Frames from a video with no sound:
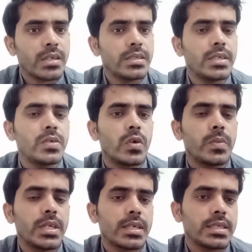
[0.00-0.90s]
या
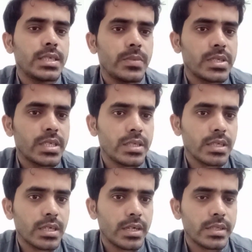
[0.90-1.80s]
यूरोप या किसी भी
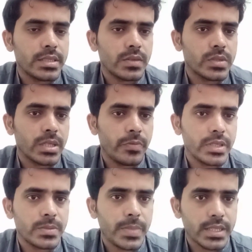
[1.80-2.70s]
शेंजन कंट्री से उसकी
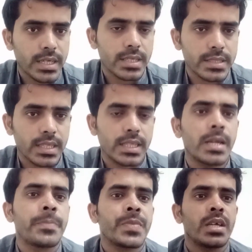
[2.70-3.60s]
फ़ीस पे कर सकते
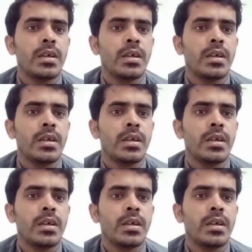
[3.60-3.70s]
हैं